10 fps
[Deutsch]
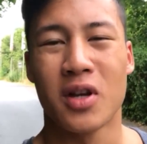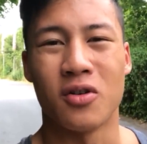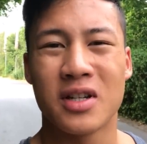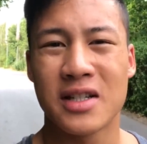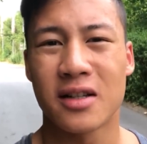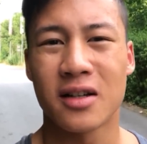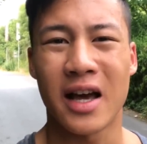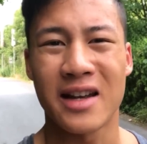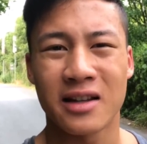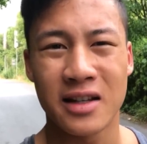und diese
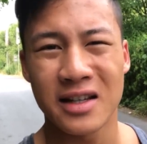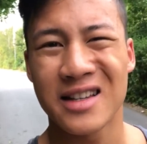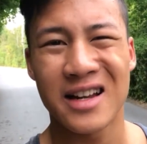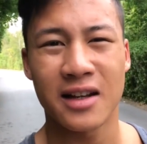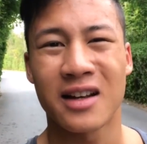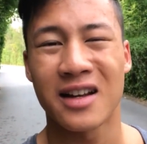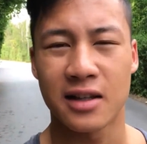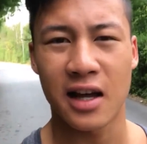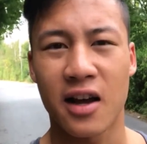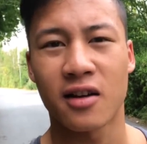Energie, die dann
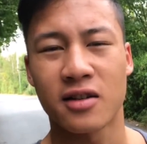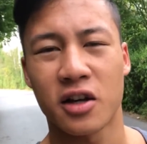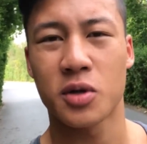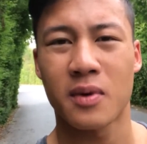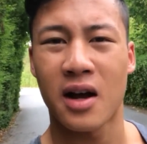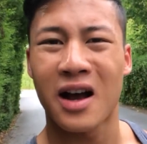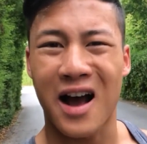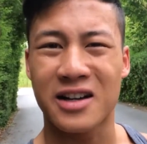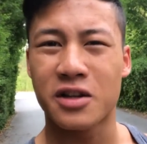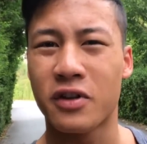da, sag ich mal,
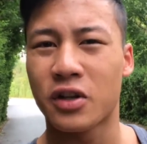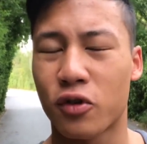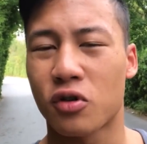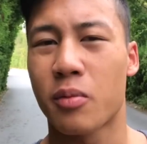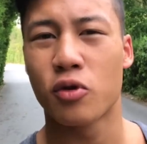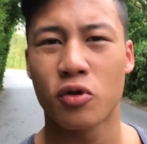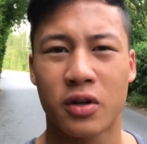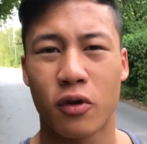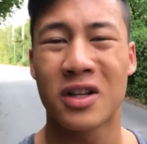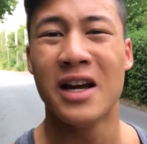aktiviert wird oder
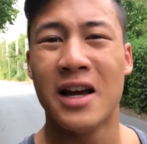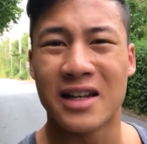benötigt wird,